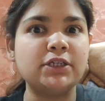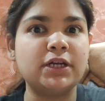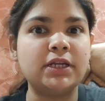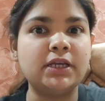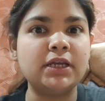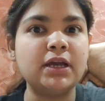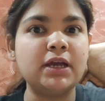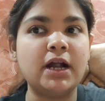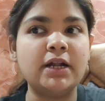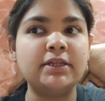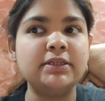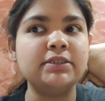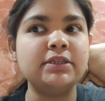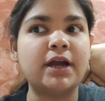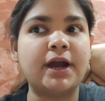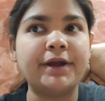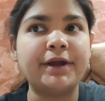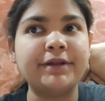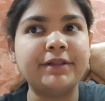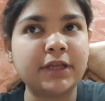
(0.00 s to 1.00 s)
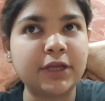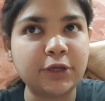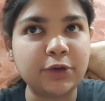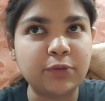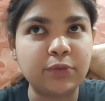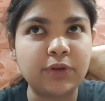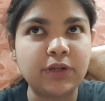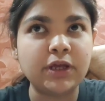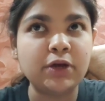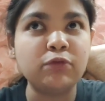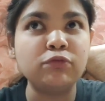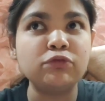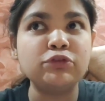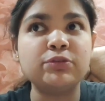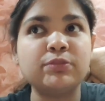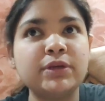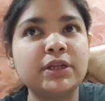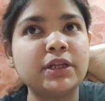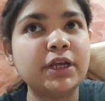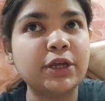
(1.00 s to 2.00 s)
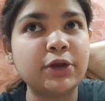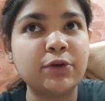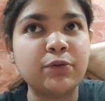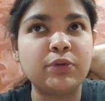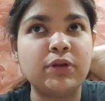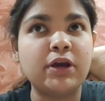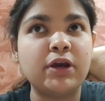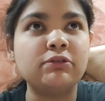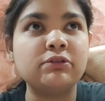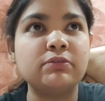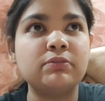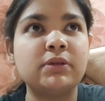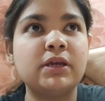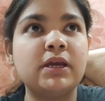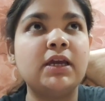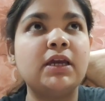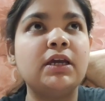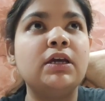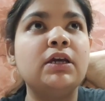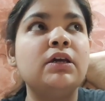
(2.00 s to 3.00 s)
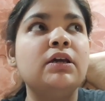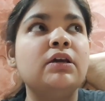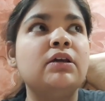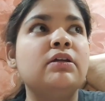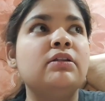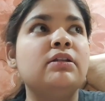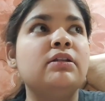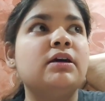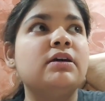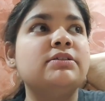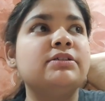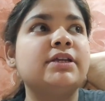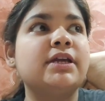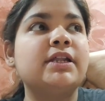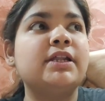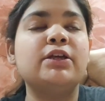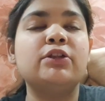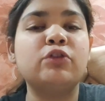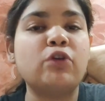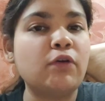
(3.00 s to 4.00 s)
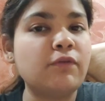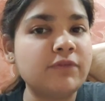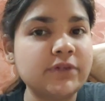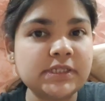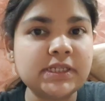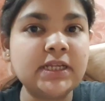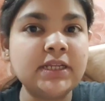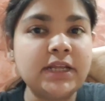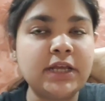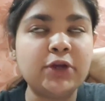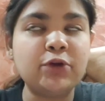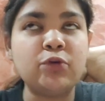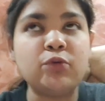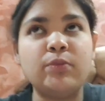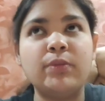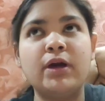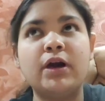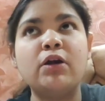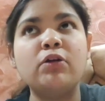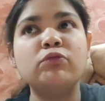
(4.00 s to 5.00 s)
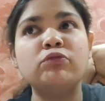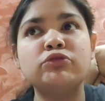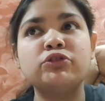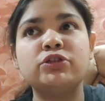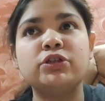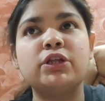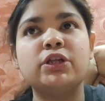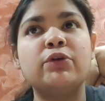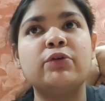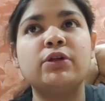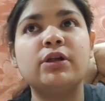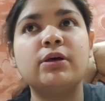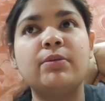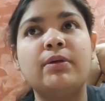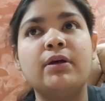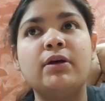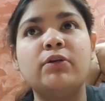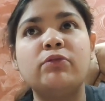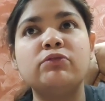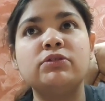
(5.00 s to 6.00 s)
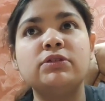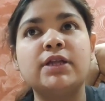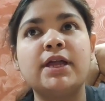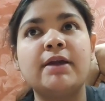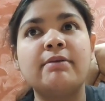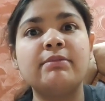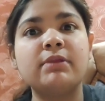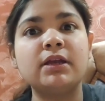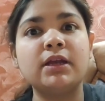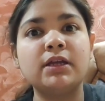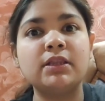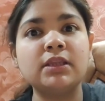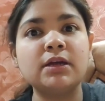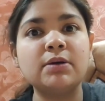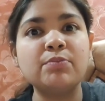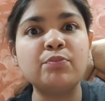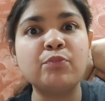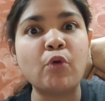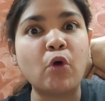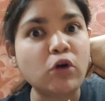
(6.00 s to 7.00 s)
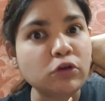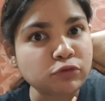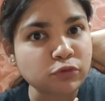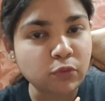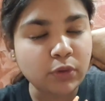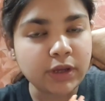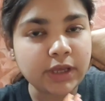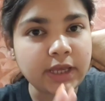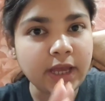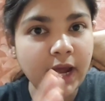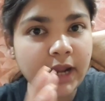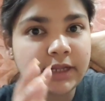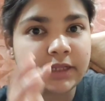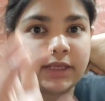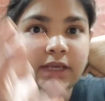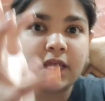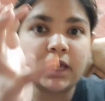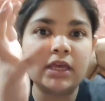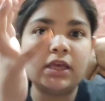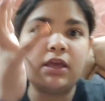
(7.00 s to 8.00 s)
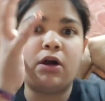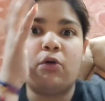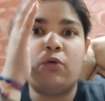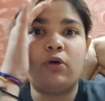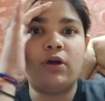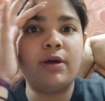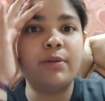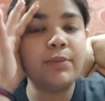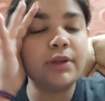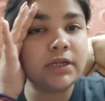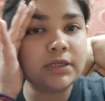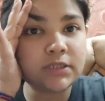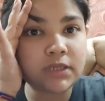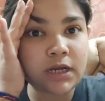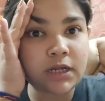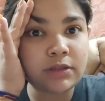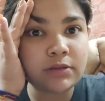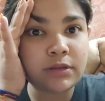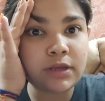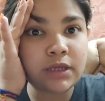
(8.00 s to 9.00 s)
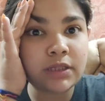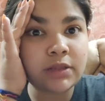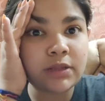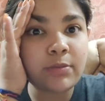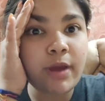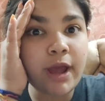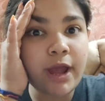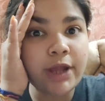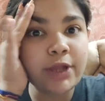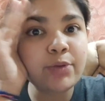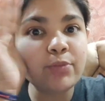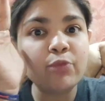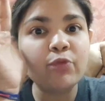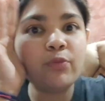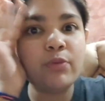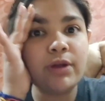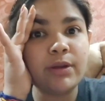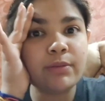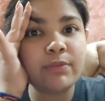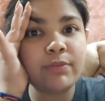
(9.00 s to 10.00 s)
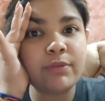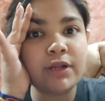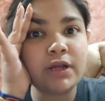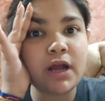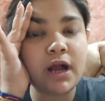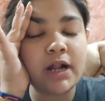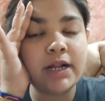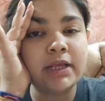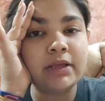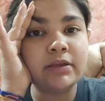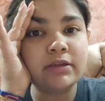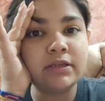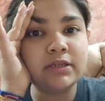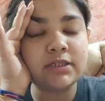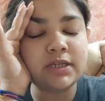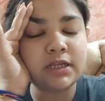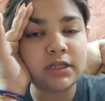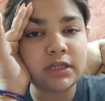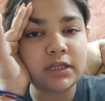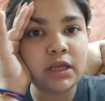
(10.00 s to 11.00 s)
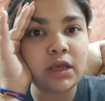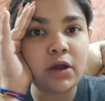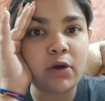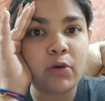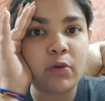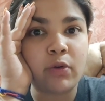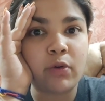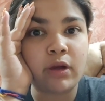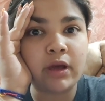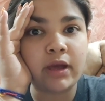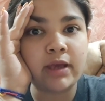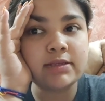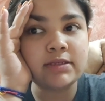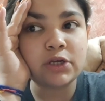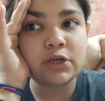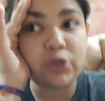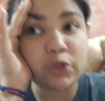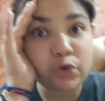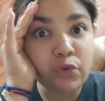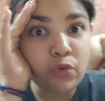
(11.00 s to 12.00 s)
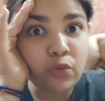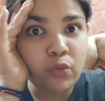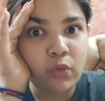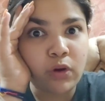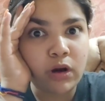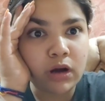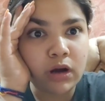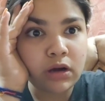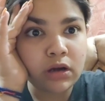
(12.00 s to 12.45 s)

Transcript: आ रही है कि गाड़ी स्टार्ट नहीं हो रही है कुछ भी नहीं हो रहा है उसमें ना स्टेयरिंग तो ऑब्वियसली नहीं घूमेगा कुछ नहीं हो रहा मैं उस टाइम तक एकदम पॉज हो गई यार ये क्या हो गया मेरे साथ एकदम एंड मूवमेंट में मेरी गाड़ी के साथ ये क्या हो गया ऐसा क्यों हुआ